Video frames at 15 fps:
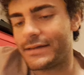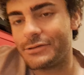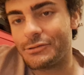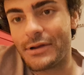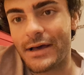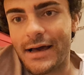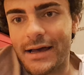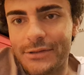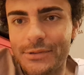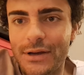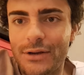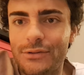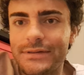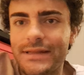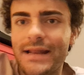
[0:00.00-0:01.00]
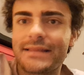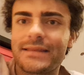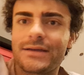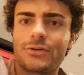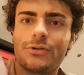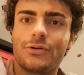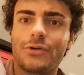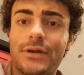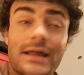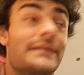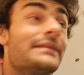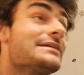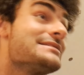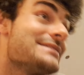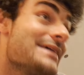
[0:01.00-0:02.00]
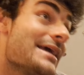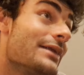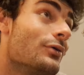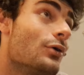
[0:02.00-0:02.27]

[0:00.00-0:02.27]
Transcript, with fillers: di, una, di, una, diretta concorrente se il